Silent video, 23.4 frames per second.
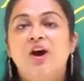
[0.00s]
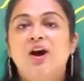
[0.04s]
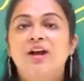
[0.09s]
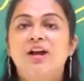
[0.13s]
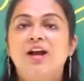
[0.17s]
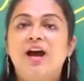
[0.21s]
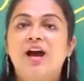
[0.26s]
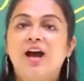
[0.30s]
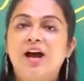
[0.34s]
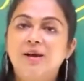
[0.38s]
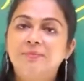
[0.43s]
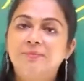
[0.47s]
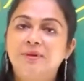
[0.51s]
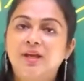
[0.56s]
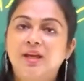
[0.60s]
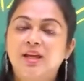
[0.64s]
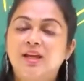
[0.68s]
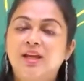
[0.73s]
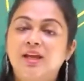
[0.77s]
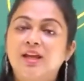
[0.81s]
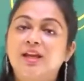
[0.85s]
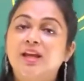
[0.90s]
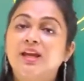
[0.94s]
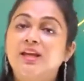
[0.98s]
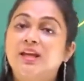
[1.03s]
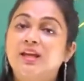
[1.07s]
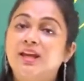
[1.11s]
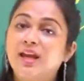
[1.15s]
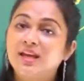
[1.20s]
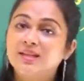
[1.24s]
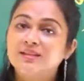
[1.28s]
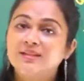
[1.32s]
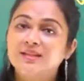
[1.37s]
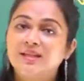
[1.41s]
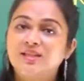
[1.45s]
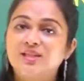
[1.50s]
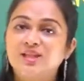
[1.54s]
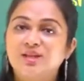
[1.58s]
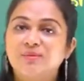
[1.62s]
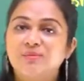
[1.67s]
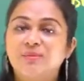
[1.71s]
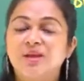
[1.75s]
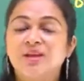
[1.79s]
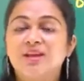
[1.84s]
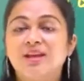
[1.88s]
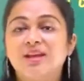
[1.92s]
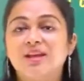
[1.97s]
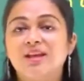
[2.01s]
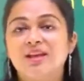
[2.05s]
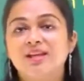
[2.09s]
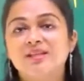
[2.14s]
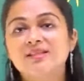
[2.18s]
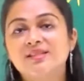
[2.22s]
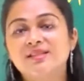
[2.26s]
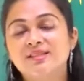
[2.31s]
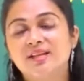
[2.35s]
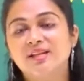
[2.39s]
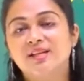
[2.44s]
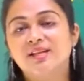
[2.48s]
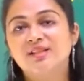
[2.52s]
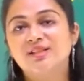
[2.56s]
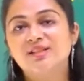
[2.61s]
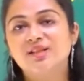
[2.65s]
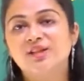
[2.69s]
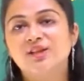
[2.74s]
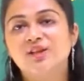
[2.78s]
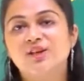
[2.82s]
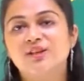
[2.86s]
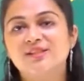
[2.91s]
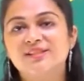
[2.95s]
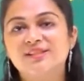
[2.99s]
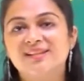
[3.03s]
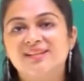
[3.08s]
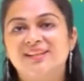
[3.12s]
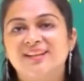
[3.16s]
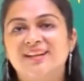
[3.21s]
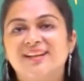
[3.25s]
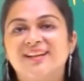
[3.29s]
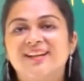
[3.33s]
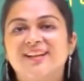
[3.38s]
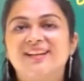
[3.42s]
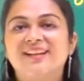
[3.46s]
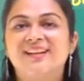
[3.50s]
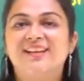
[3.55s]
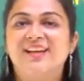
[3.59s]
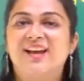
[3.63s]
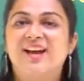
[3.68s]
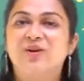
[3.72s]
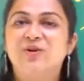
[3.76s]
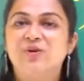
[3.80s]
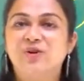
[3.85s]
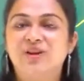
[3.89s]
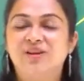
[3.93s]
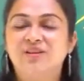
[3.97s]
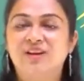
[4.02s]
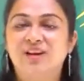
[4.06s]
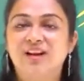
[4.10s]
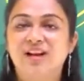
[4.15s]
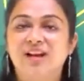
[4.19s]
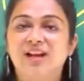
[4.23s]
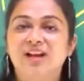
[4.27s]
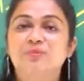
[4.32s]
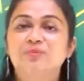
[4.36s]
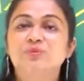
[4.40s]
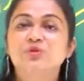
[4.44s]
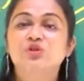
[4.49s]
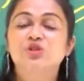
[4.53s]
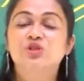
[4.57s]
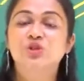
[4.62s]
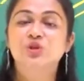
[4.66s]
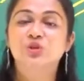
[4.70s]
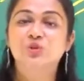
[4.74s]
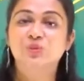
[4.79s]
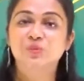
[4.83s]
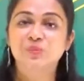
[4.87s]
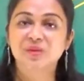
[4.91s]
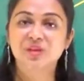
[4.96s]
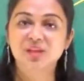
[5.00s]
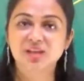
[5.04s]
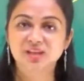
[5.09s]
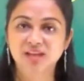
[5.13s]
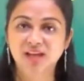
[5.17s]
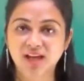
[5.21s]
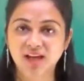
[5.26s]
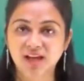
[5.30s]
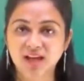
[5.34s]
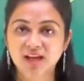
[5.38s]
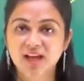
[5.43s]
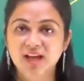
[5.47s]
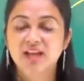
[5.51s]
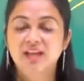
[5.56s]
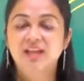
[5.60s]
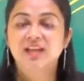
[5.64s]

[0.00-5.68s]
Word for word: और अब देखेंगे नेक्स्ट सेशन में कि इस सेडिशन लॉ से रिलेटेड क्या होने वाला है मुझे उम्मीद है